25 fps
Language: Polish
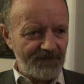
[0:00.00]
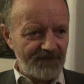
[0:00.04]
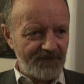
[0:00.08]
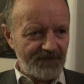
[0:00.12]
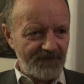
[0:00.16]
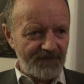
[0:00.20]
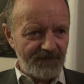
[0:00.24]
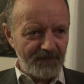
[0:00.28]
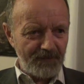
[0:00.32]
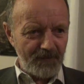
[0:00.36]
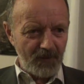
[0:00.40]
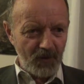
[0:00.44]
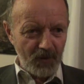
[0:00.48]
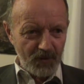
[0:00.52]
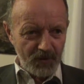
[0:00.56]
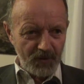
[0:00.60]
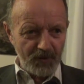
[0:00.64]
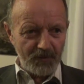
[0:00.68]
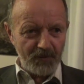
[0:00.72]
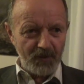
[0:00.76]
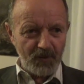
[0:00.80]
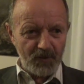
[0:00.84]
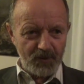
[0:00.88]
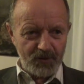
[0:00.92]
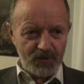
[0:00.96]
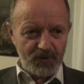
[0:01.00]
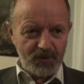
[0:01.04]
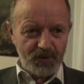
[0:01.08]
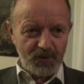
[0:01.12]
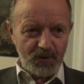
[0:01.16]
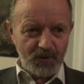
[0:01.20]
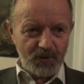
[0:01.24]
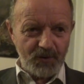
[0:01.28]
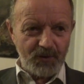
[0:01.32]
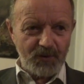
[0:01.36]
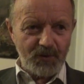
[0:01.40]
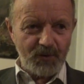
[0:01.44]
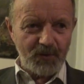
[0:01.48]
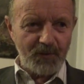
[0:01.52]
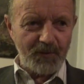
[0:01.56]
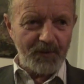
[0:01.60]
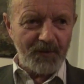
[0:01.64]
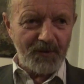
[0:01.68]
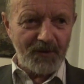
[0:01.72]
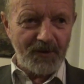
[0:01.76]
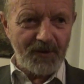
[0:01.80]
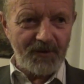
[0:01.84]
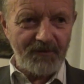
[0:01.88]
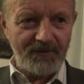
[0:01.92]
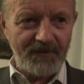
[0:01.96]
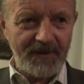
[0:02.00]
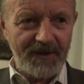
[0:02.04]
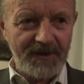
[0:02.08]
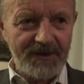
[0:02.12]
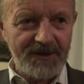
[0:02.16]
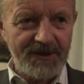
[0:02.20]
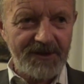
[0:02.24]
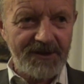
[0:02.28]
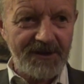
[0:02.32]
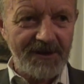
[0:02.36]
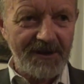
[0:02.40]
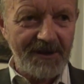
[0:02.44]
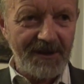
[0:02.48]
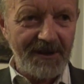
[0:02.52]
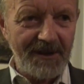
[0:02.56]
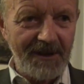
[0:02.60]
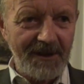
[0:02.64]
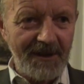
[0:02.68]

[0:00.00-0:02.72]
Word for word: W moim odczuciu, ponieważ